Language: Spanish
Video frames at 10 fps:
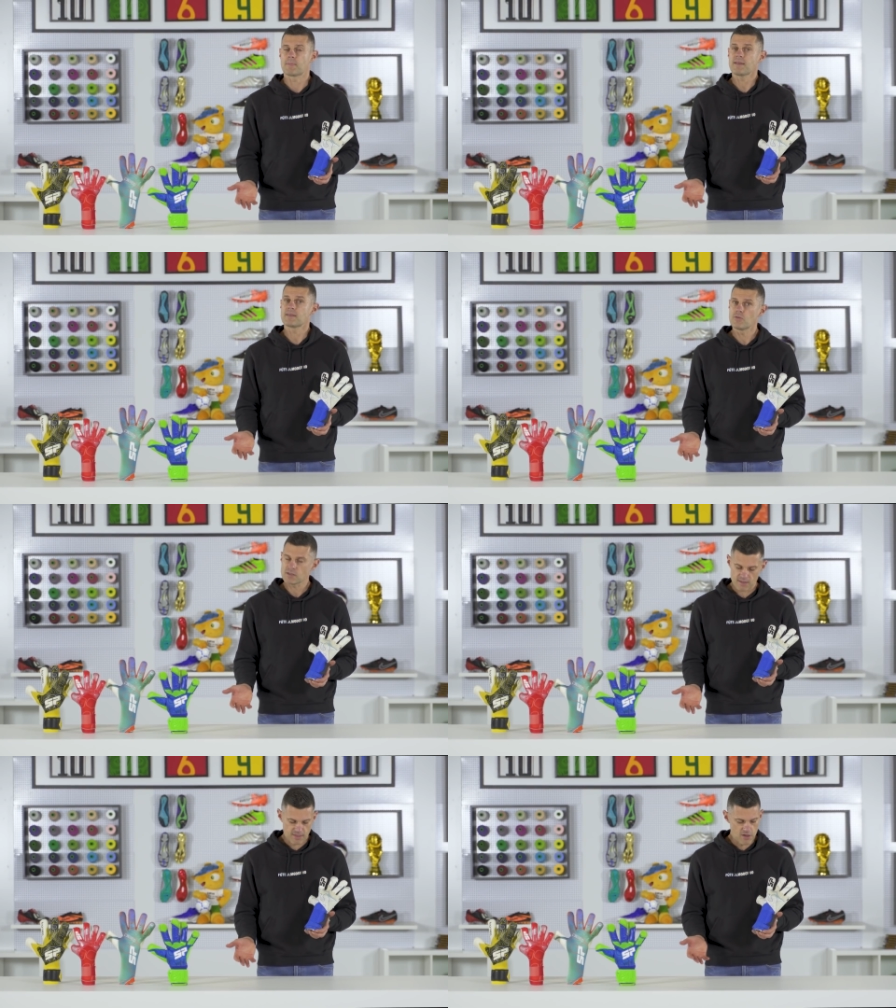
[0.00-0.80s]
que parece muy
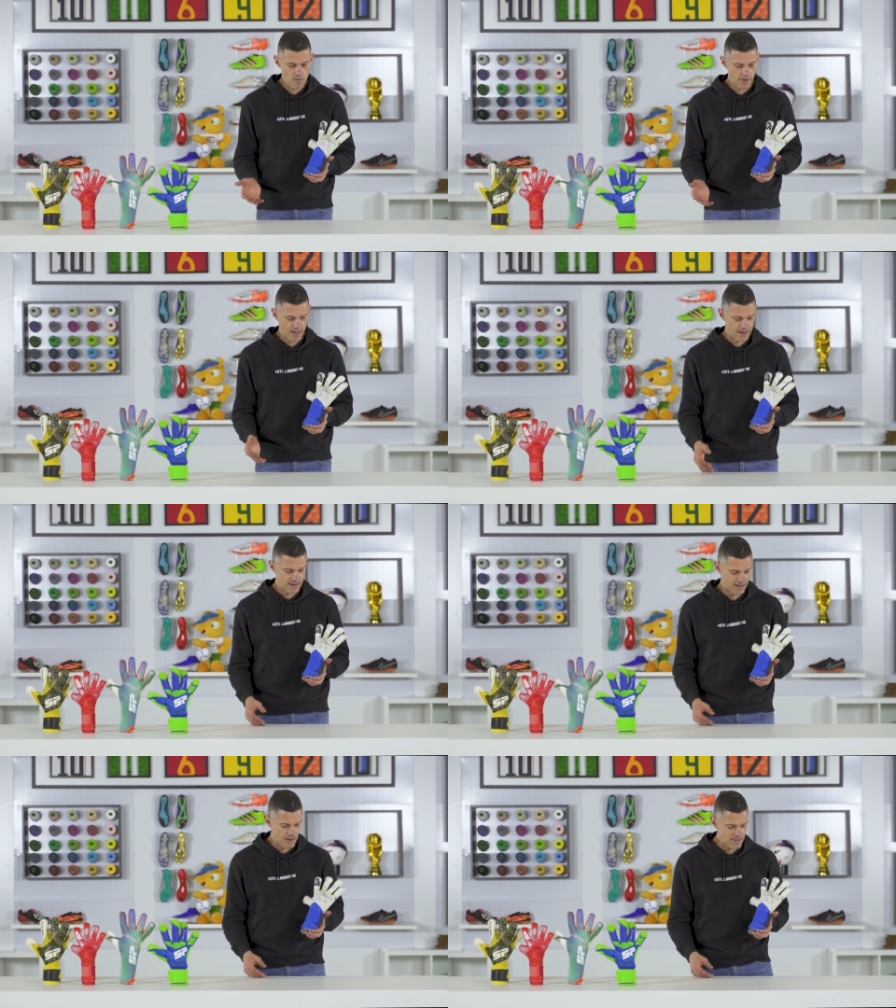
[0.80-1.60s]
sencillo, pero
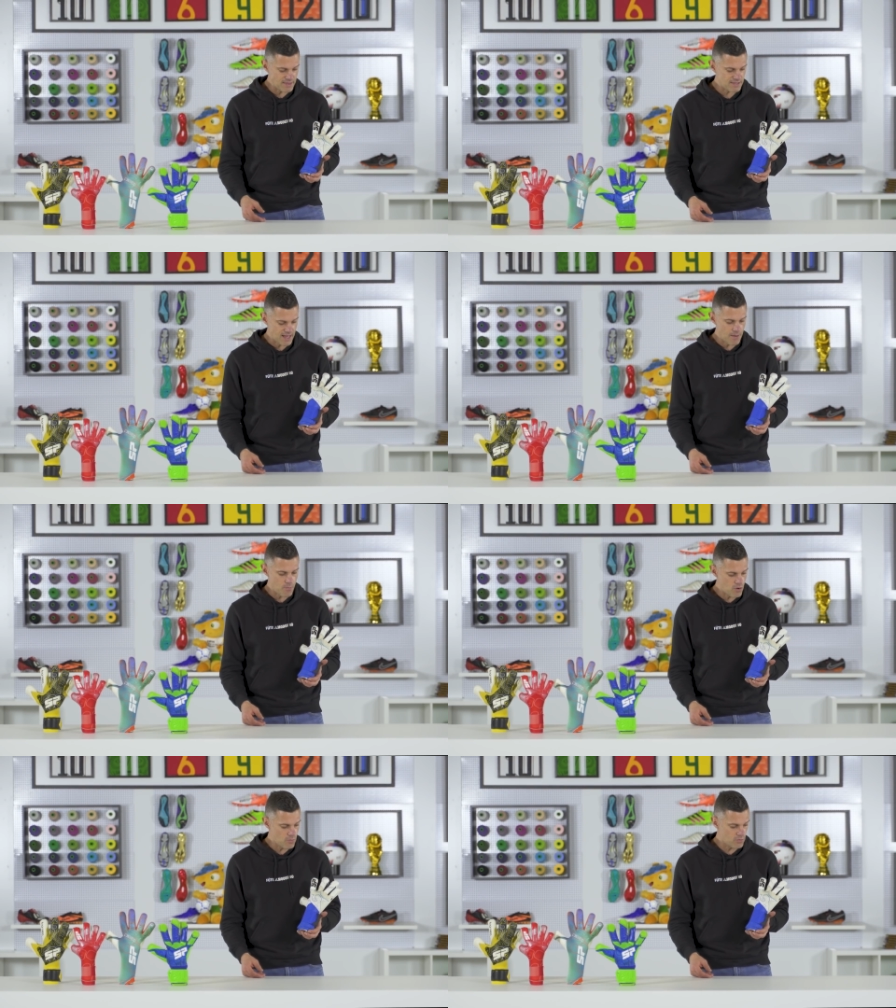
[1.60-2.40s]
que realmente está
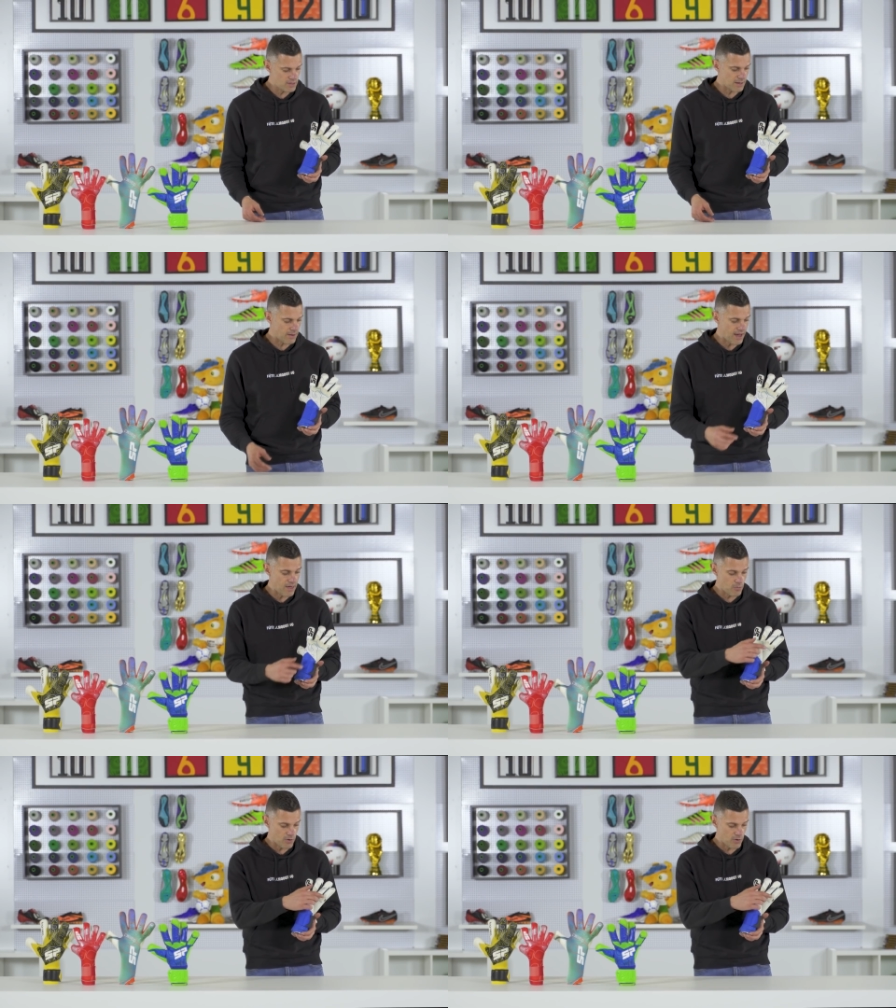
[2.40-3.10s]
muy, muy trabajado,